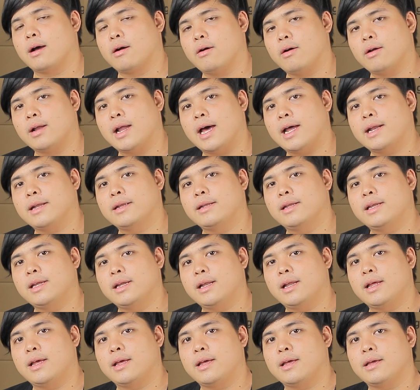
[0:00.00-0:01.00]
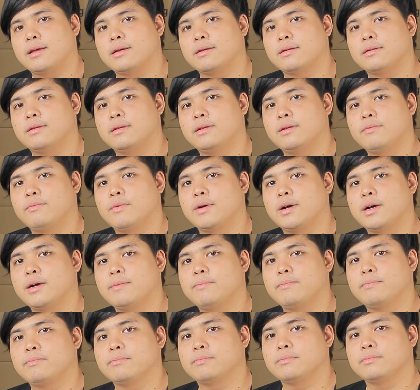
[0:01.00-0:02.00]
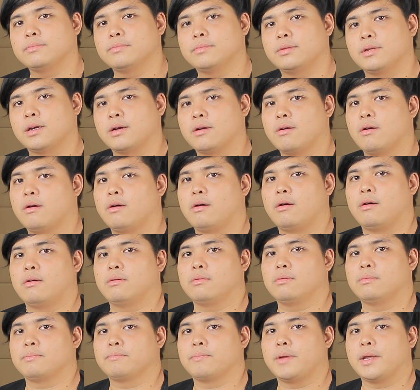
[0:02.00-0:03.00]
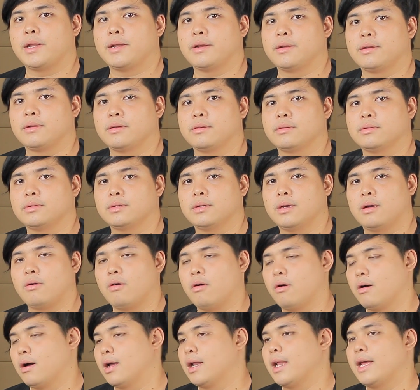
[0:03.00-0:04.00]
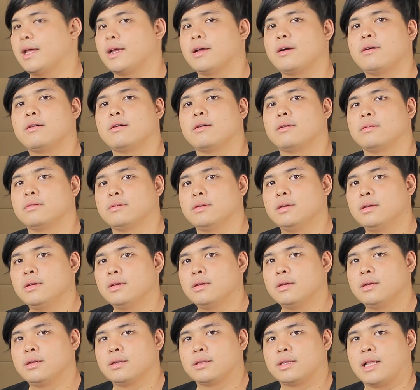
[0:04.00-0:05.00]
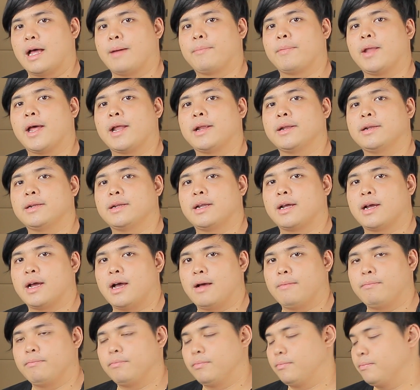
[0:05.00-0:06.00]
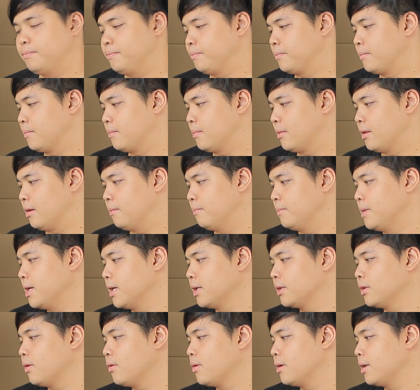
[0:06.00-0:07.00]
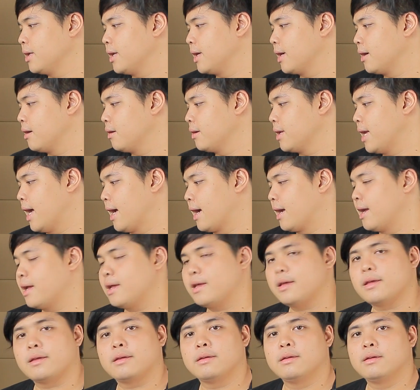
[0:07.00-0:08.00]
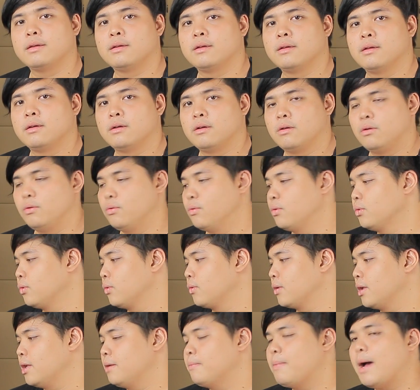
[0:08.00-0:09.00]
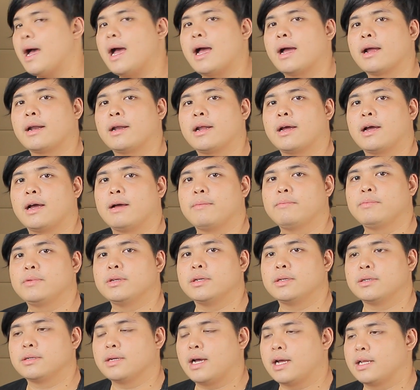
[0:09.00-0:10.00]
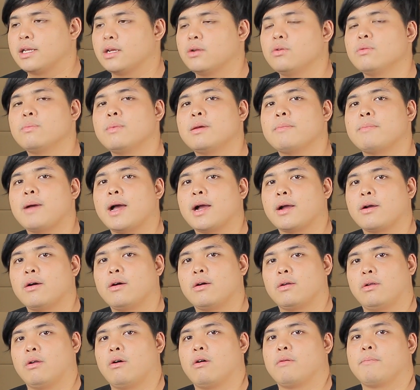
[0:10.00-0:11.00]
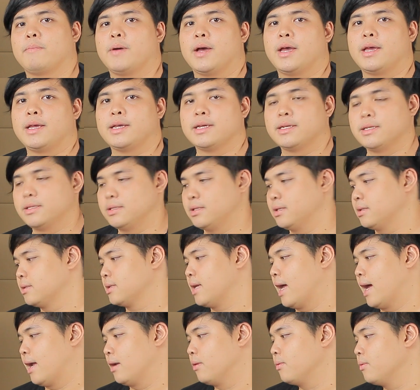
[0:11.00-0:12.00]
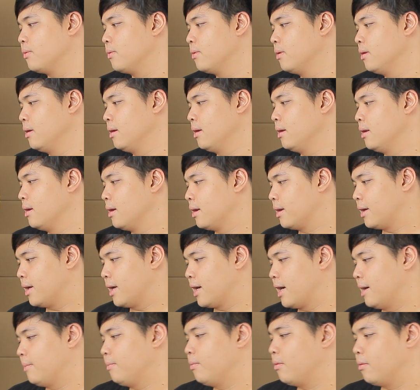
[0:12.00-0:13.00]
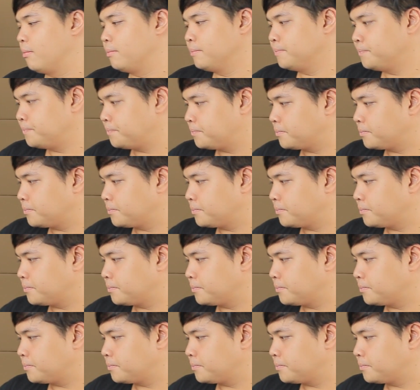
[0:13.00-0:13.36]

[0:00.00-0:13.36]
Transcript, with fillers: คอรัสดีเลย์รีเวิร์บแล้วก็เป็นออกอะไรก็ตามนั้นนะครับเบื้องต้นเนี่ยก็อยากให้รู้ตรงนี้บ้างนะครับถึงอาจจะรู้ไม่มากก็ลองไปศึกษาดูนะครับผม